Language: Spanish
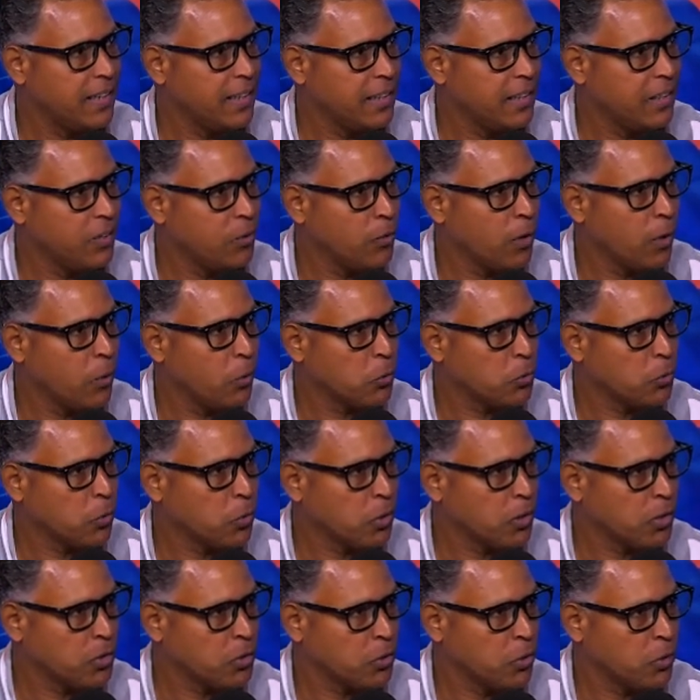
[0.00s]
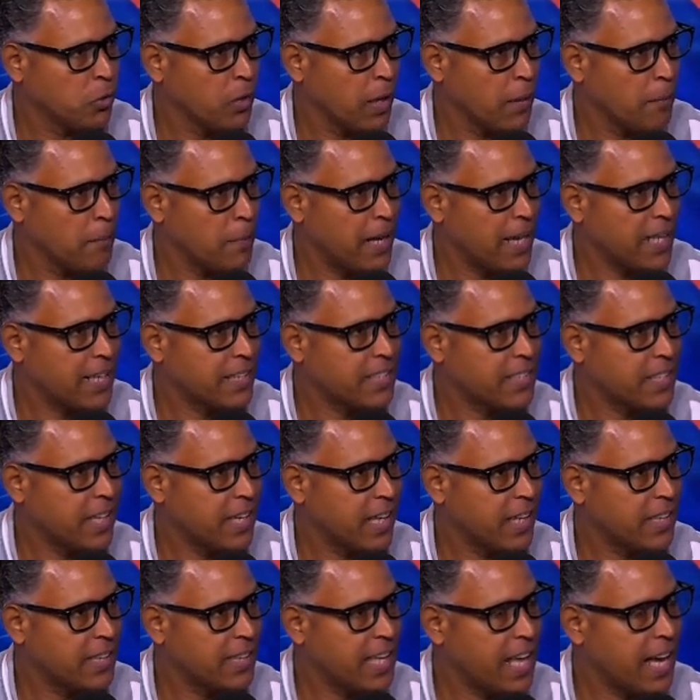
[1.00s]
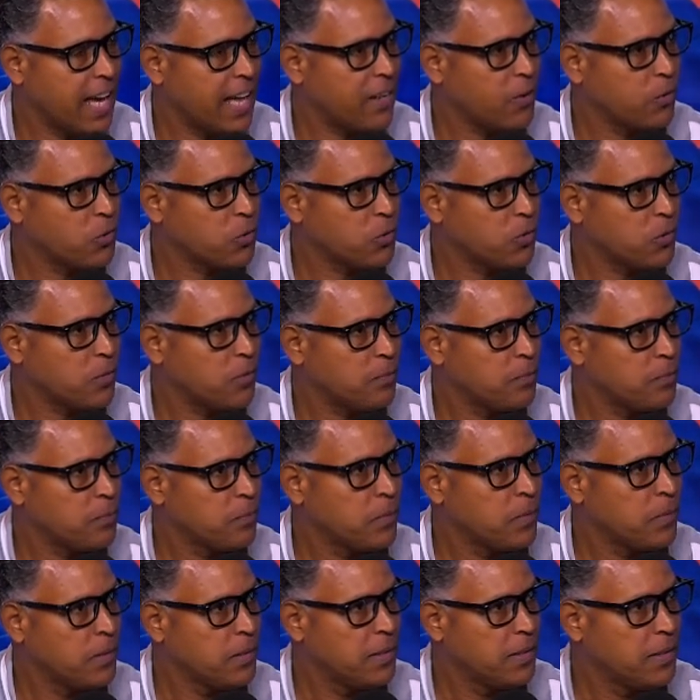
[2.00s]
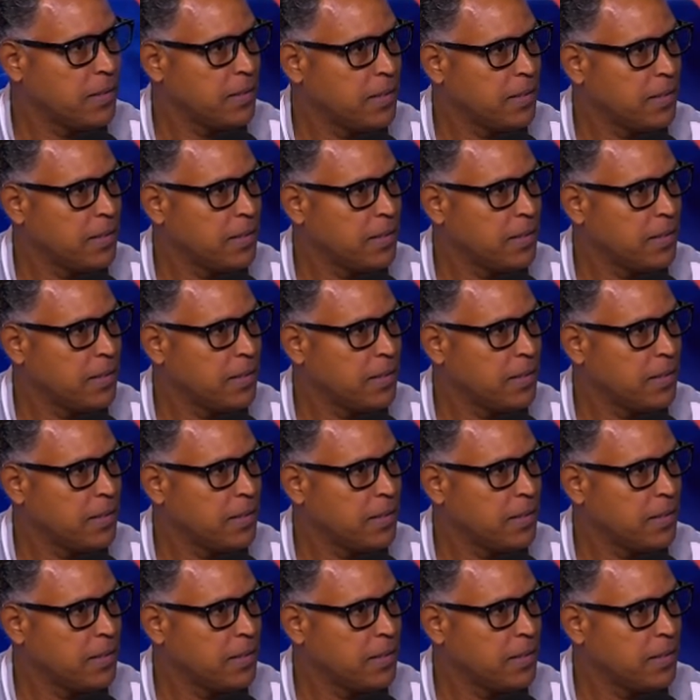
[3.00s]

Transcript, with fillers: no autorizó la marcha de haitianos. Esas son las cosas